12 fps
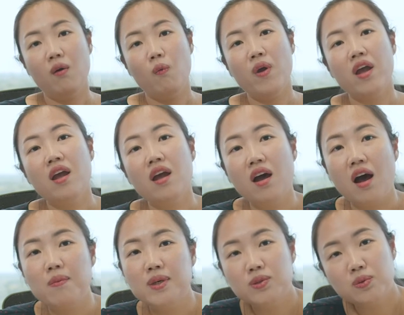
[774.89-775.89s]
왜
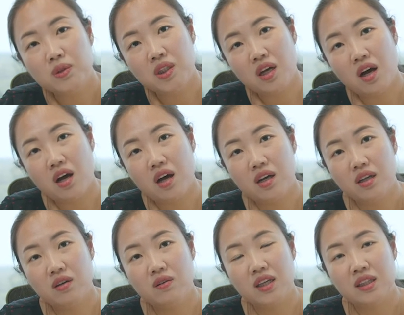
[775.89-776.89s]
아마존이나
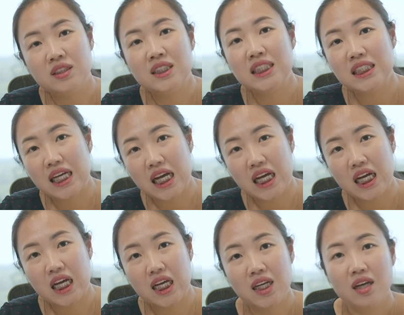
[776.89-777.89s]
이런
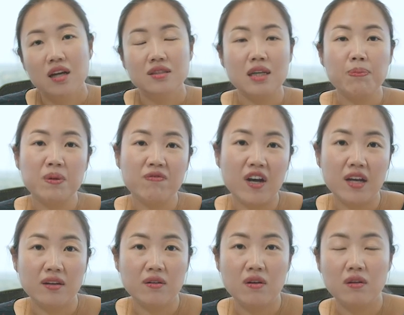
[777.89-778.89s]
엣지나
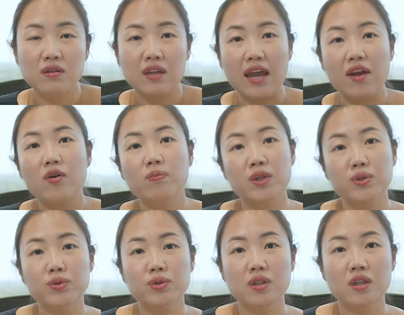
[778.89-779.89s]
샤피파이 이런 대형
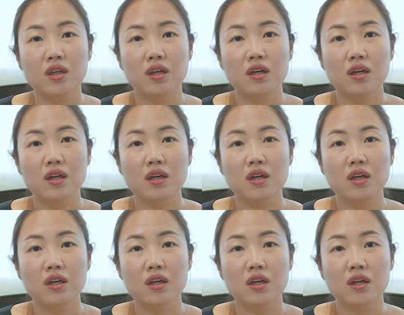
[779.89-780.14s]
미국